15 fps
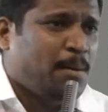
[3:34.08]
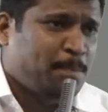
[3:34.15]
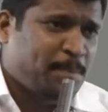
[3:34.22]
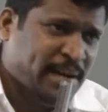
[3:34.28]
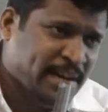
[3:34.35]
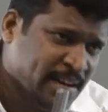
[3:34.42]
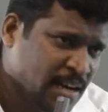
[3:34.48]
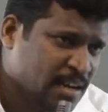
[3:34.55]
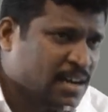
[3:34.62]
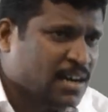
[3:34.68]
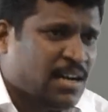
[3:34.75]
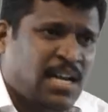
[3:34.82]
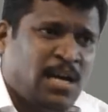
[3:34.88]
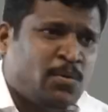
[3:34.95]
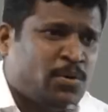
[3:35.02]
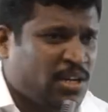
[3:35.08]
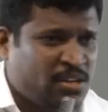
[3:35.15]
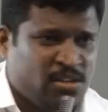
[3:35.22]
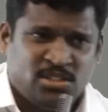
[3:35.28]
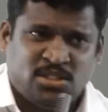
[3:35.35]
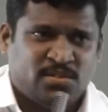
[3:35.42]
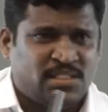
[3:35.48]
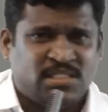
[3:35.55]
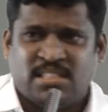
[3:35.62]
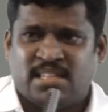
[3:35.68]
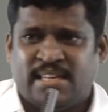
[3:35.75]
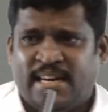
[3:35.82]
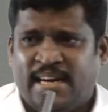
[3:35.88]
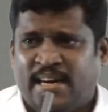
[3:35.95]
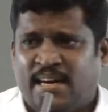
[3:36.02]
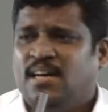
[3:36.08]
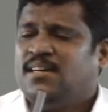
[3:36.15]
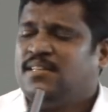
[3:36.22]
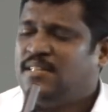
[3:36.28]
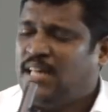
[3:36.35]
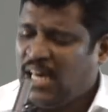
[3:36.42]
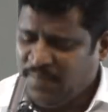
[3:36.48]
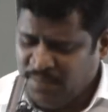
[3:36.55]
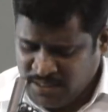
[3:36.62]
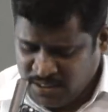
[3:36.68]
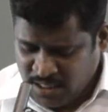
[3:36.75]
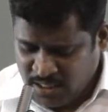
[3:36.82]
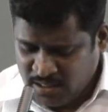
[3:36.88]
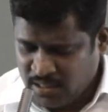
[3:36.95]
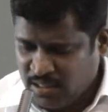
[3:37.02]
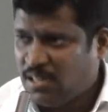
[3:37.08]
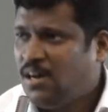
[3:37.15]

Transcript: பெண்களுக்கெல்லாம் ஒரு ரிக்வெஸ்ட் வச்சுருக்கிறேன் தயவு செய்து